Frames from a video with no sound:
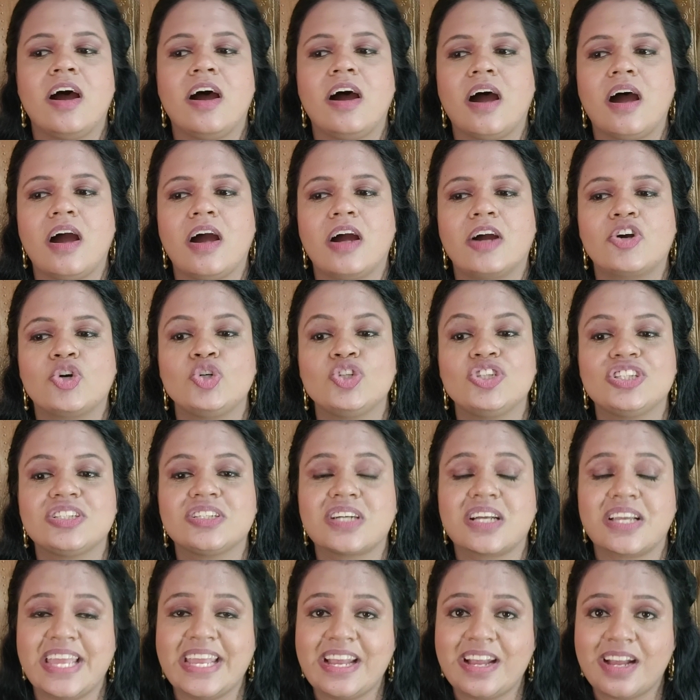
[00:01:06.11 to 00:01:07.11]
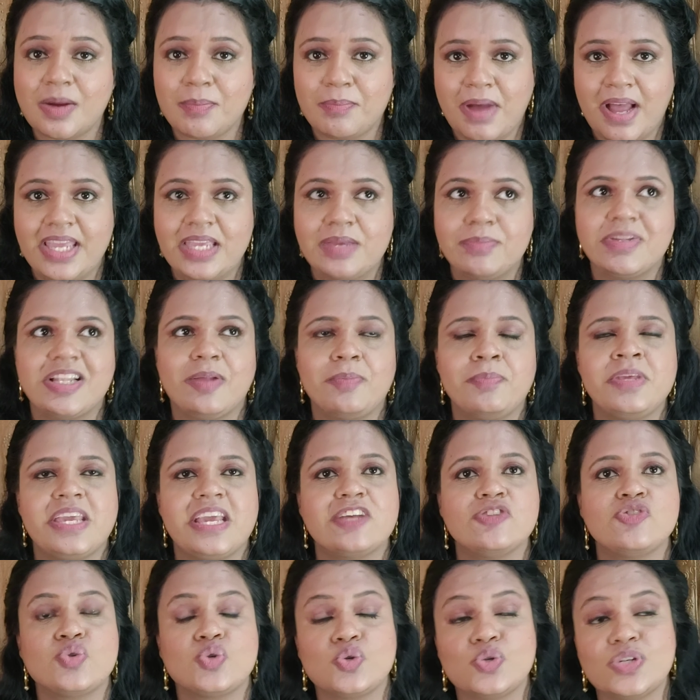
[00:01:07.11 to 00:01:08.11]
खुद की कमाई मतलब
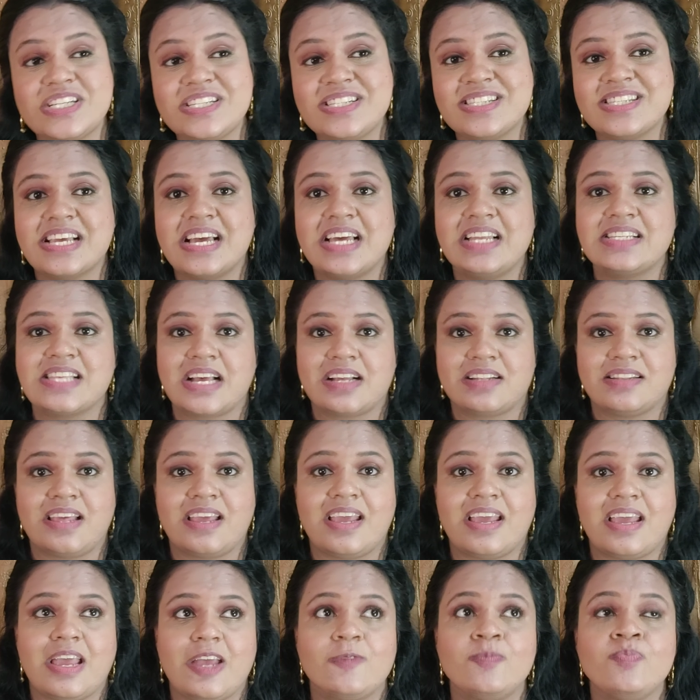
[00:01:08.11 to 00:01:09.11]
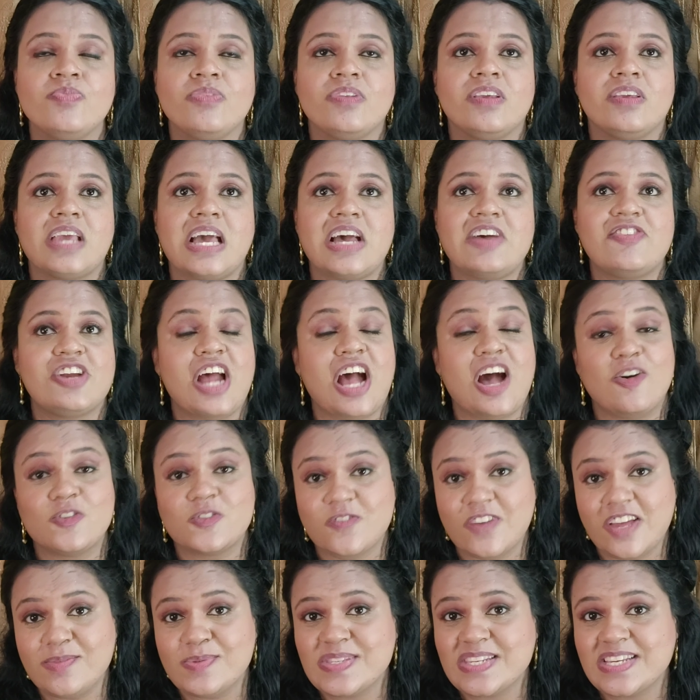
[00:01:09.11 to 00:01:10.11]
ये स्टूडेंट्स कर सकते हैं या फिर
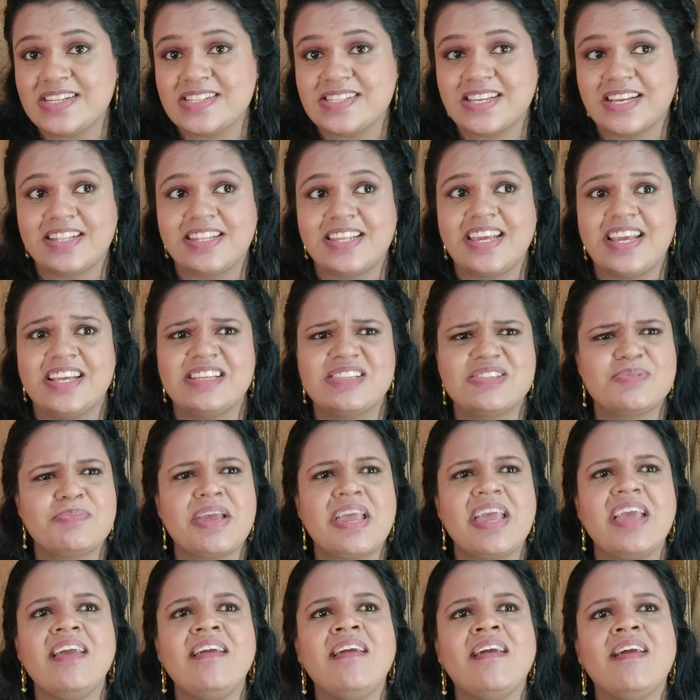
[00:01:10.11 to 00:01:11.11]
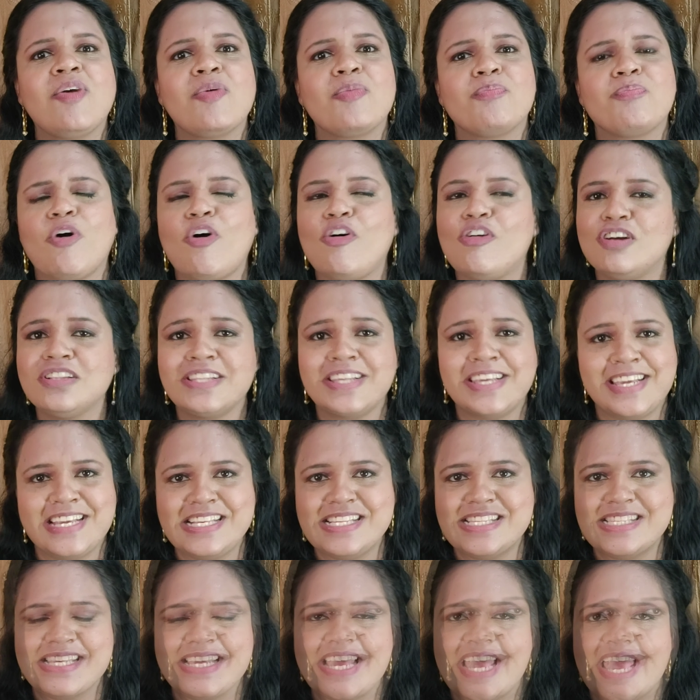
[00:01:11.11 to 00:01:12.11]
हाउस कर सकती है इसमें बहुत
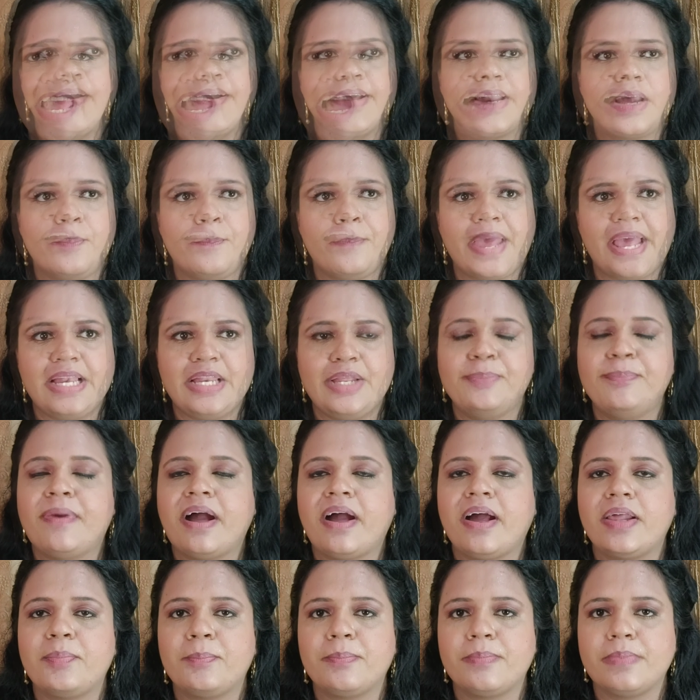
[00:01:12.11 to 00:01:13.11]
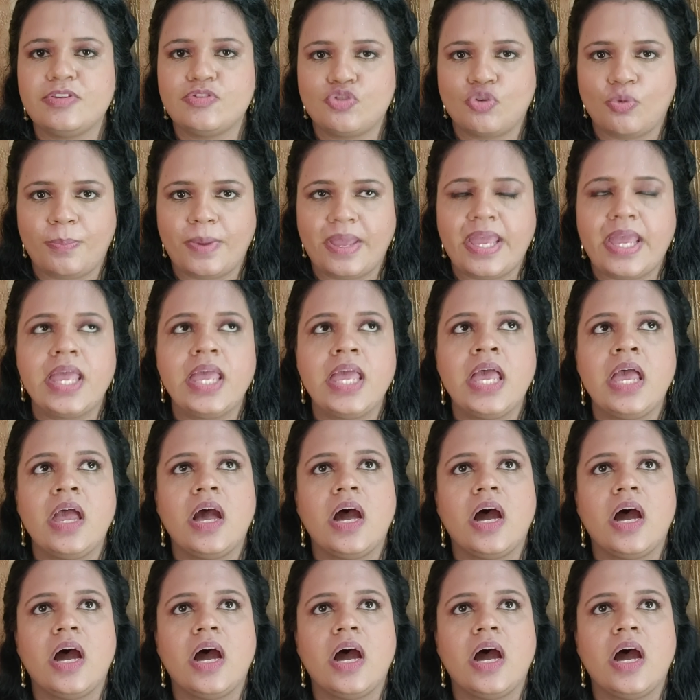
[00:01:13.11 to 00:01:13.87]
इजी हाँ, है अगर पहली तो बार मीशो पे